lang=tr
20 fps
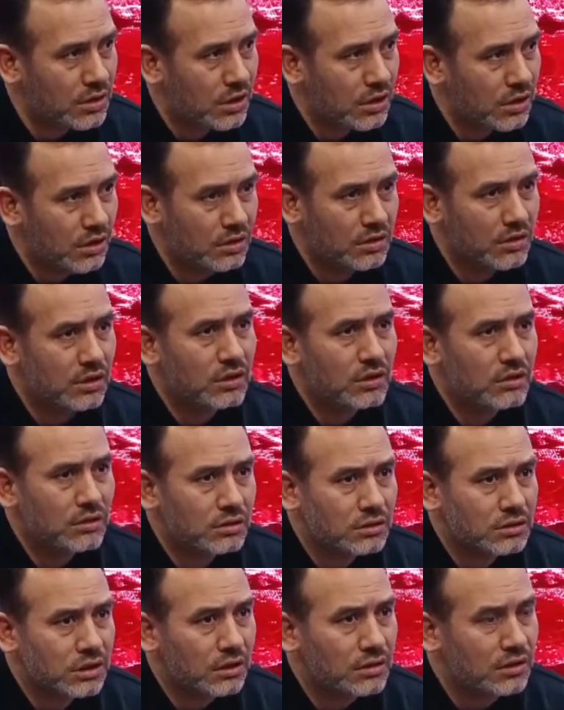Hatta
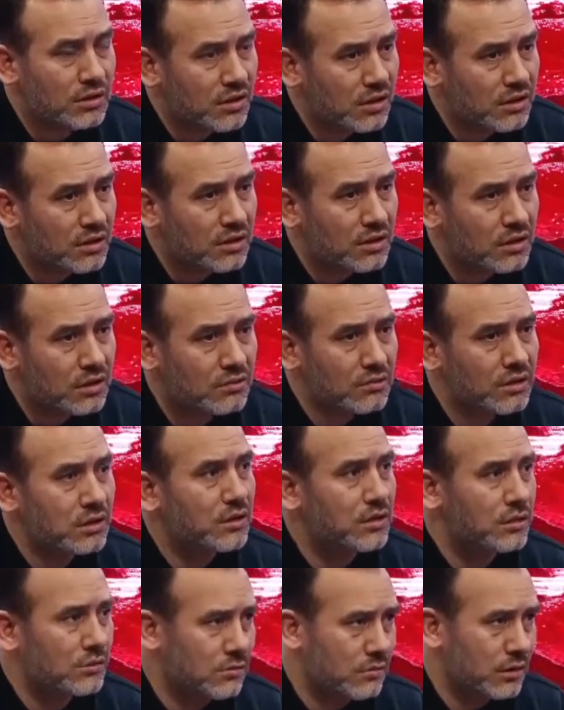saldıranlar
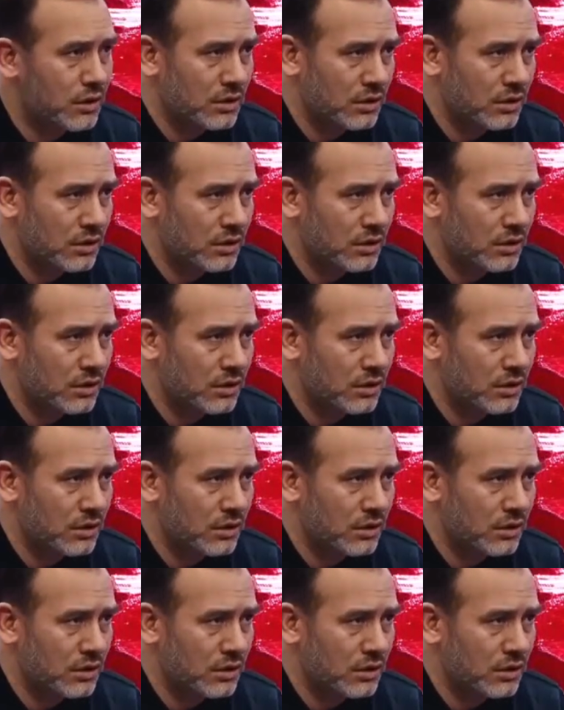var.